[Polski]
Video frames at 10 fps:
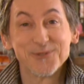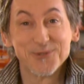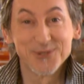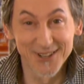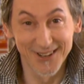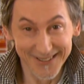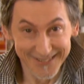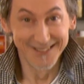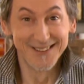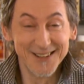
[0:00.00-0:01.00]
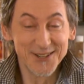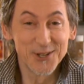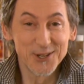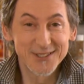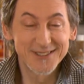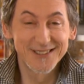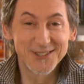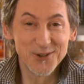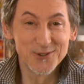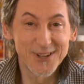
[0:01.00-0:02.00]
koniec nasz cykl
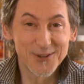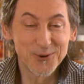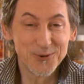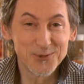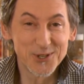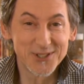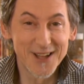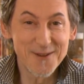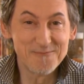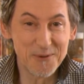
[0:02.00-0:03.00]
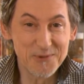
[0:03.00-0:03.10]
Książki mojego dzieciństwa.